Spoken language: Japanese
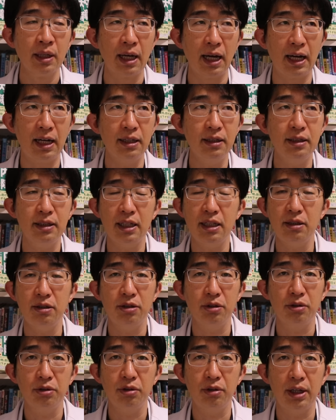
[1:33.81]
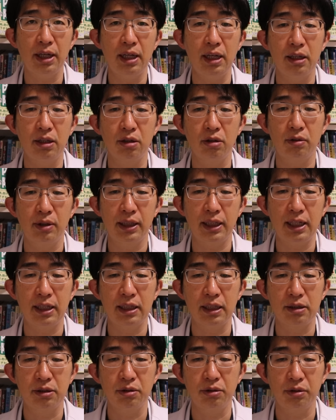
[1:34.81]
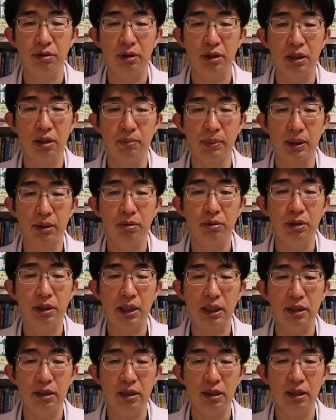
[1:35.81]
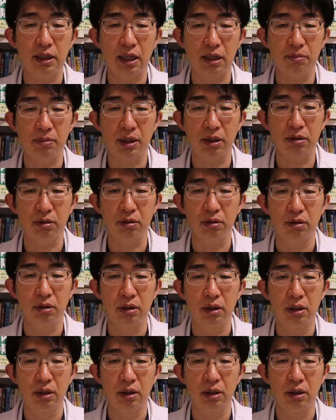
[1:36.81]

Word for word: 安全上の影響はないでしょうっていう、まあ、そういう感じになります。